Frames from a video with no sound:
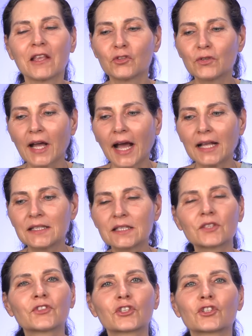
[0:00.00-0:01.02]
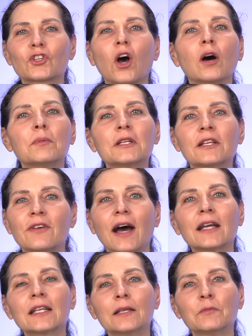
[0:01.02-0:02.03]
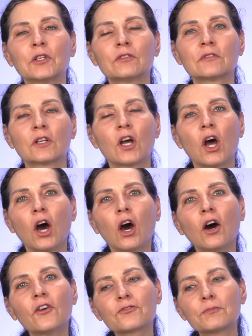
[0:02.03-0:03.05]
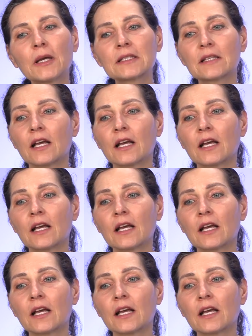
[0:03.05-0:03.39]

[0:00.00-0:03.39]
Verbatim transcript: Du kannst Verstorbene wahrnehmen. Oftmals